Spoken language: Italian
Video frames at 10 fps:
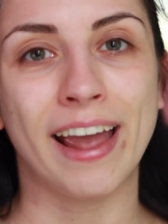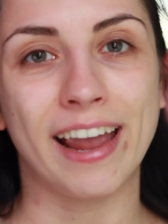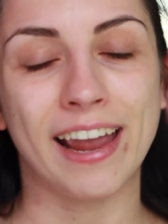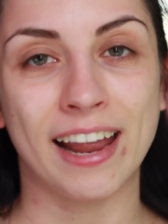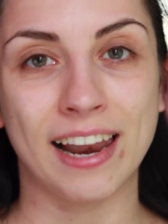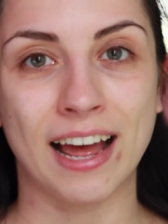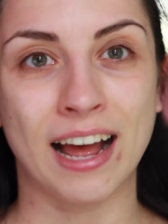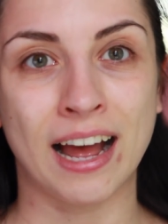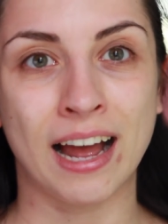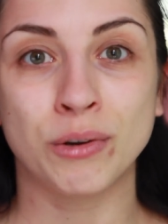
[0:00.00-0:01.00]
è
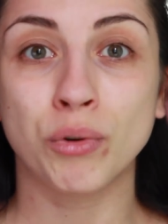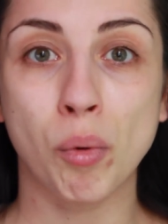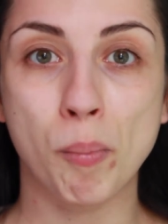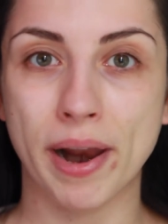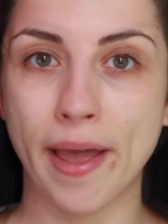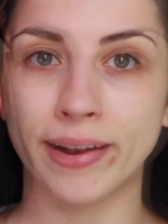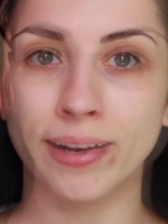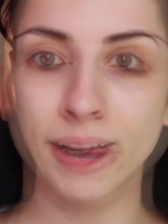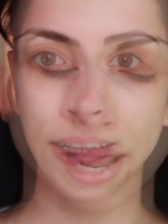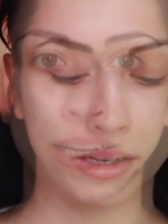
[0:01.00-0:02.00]
la, il nuovo brand,
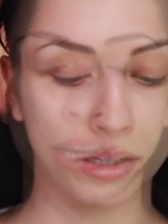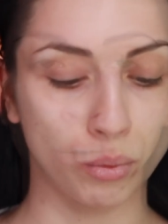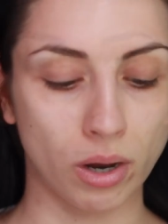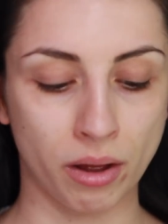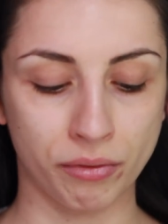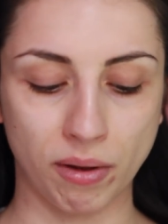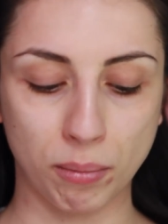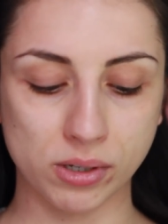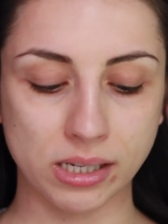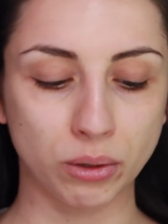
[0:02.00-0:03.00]
brand, di una
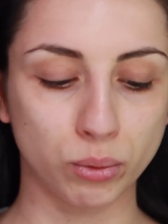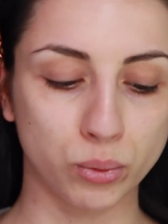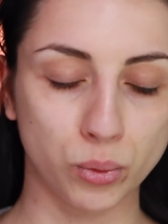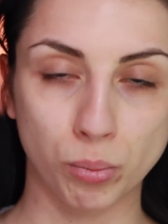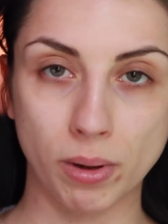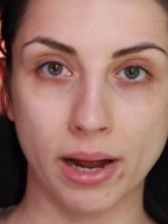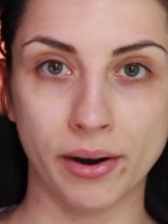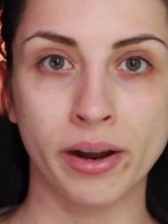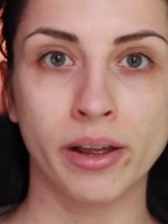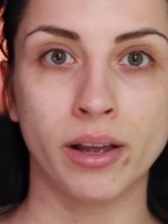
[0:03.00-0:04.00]
famosa youtuber,
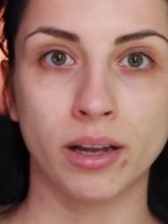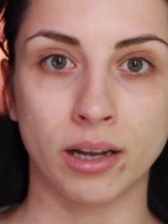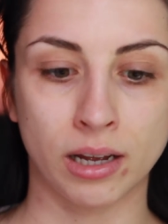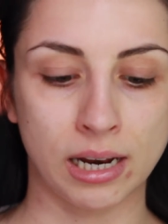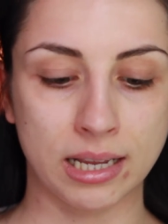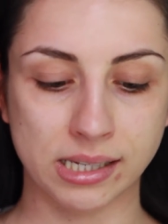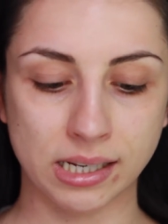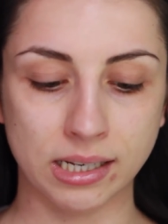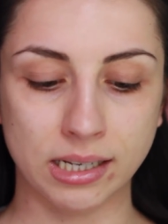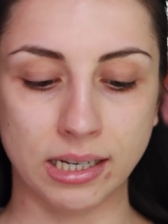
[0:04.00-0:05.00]
eh, la
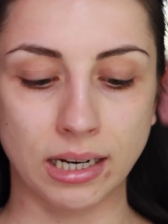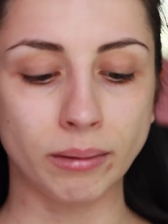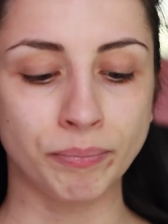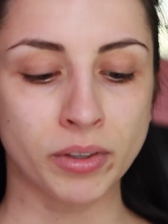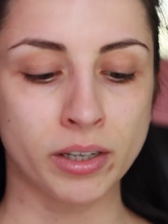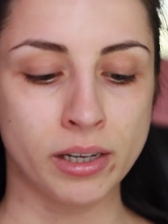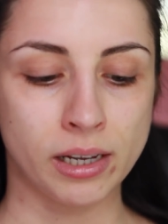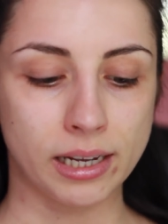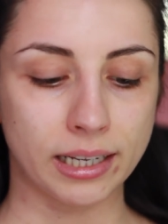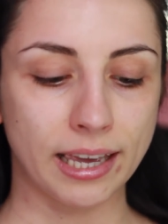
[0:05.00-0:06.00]
Sindina,
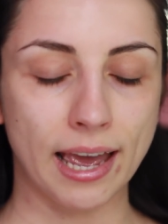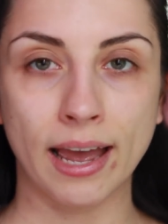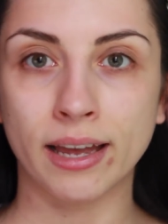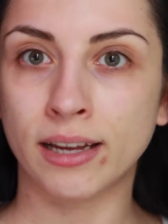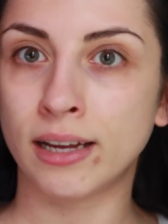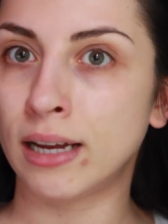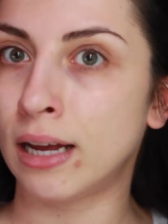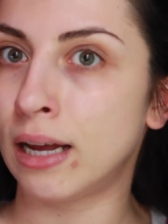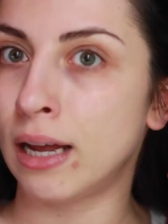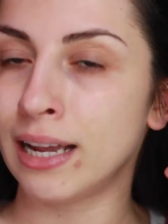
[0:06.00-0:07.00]
che
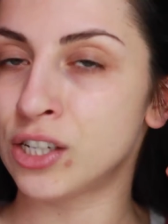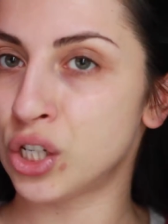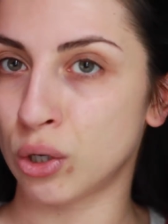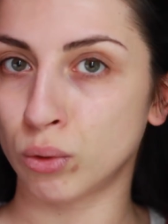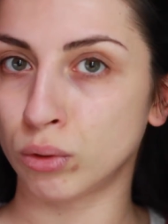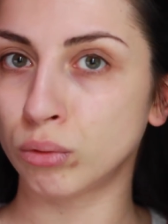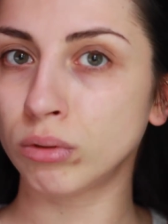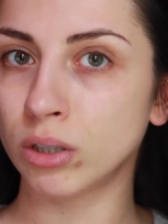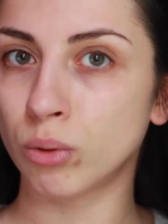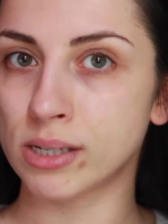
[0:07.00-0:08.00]
eh, esce con
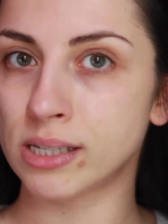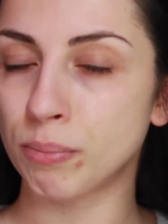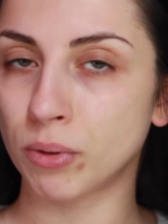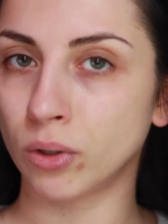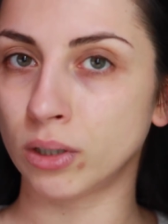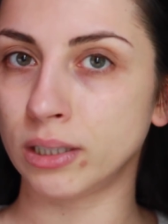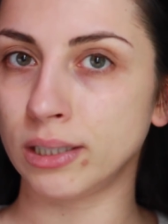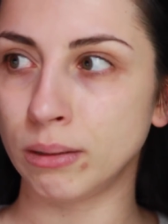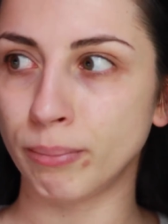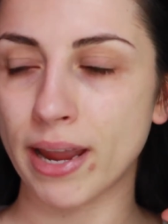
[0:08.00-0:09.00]
tutti questi prodotti
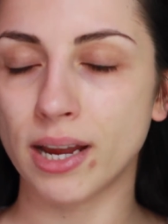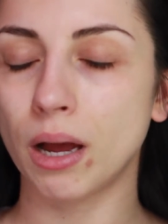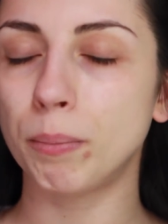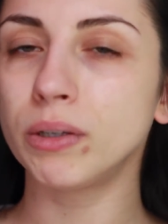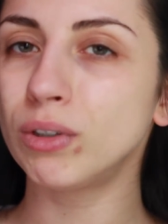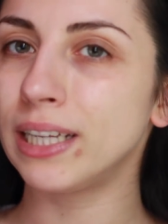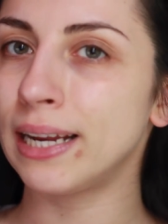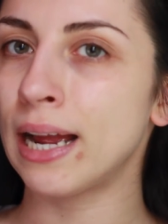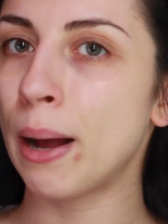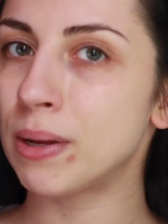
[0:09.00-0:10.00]
di make-up, devo
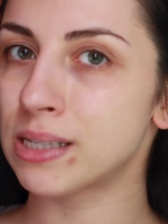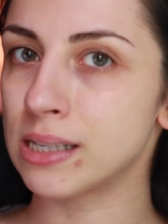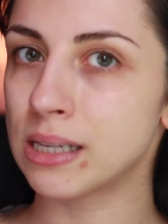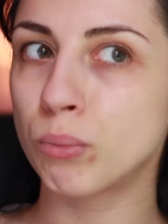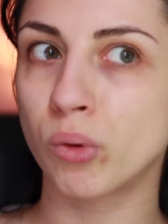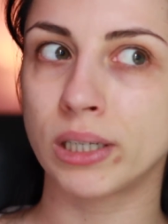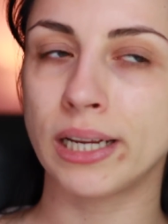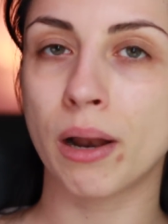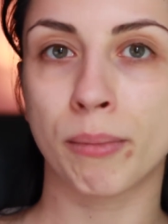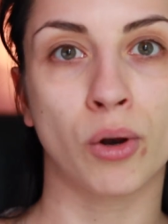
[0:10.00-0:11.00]
dire abbastanza buoni,
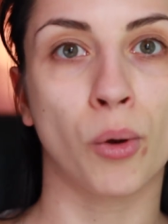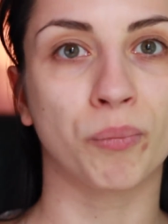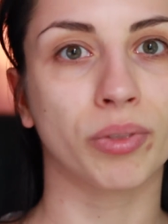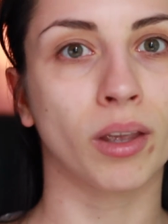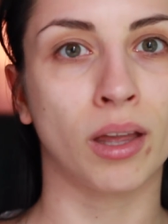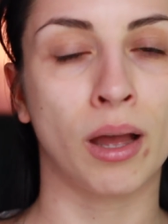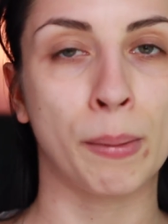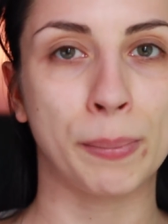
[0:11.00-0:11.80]
almeno mh, mm,